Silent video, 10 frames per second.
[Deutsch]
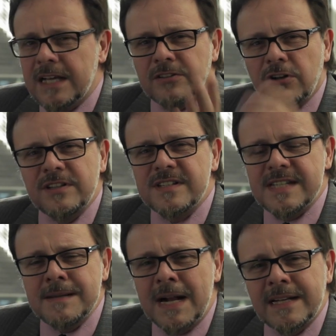Sollten
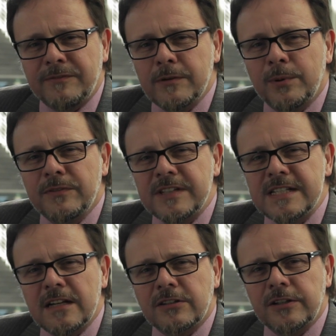Sie mal davon
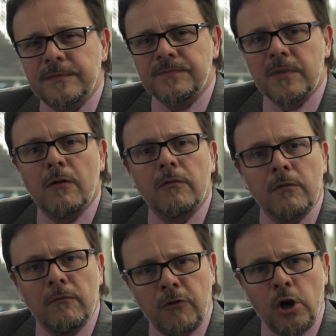profitieren können,
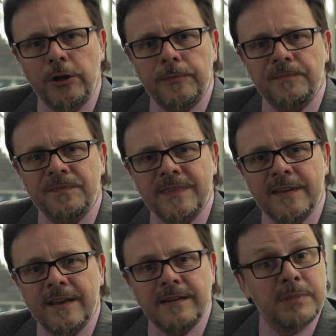wollen,
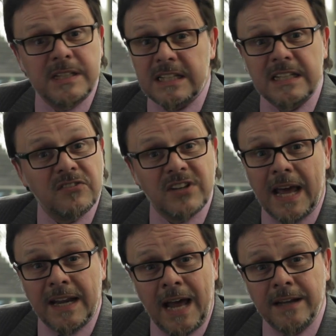biete ich Ihnen das
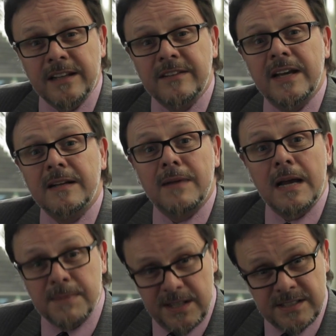gerne an. Ich werde
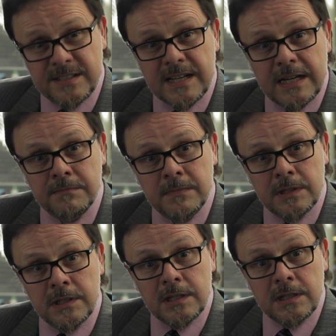mein Bestes geben,
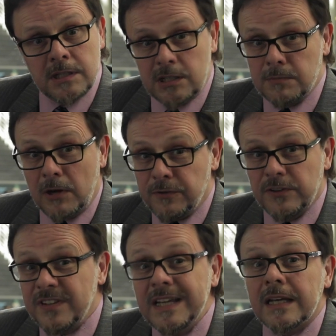um auch für
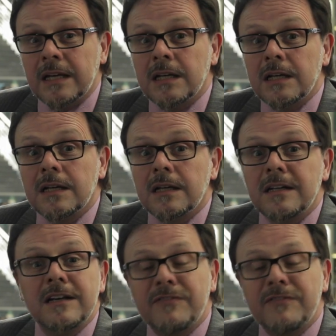Sie eine